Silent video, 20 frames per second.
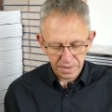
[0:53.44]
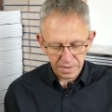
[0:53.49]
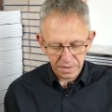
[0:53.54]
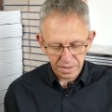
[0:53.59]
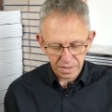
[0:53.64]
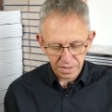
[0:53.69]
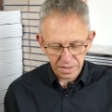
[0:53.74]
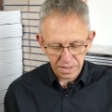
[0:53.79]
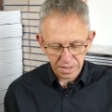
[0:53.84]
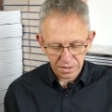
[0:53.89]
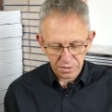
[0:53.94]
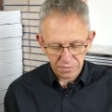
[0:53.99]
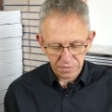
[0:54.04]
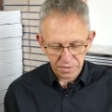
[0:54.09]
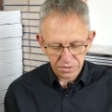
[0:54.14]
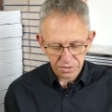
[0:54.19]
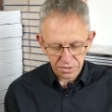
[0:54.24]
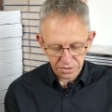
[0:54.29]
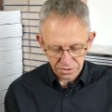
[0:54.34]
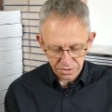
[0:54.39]
y, jako
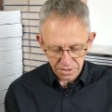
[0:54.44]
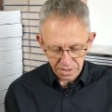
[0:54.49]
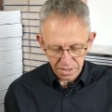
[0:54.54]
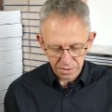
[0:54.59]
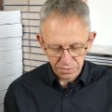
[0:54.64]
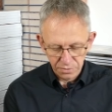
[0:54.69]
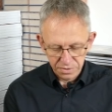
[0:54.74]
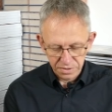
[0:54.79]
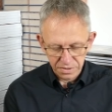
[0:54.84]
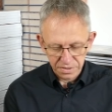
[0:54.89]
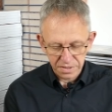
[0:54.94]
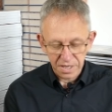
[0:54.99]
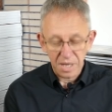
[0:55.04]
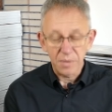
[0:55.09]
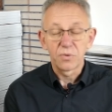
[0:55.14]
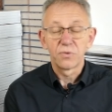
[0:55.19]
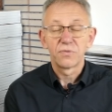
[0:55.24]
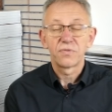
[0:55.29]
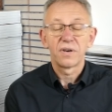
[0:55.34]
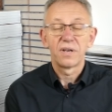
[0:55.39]
właśnie szeregu
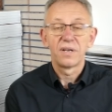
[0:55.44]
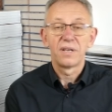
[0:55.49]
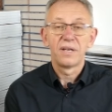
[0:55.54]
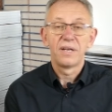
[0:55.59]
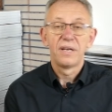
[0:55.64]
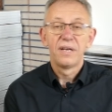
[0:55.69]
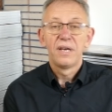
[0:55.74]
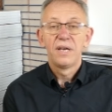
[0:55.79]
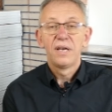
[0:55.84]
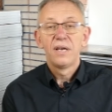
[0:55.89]
systemów, ale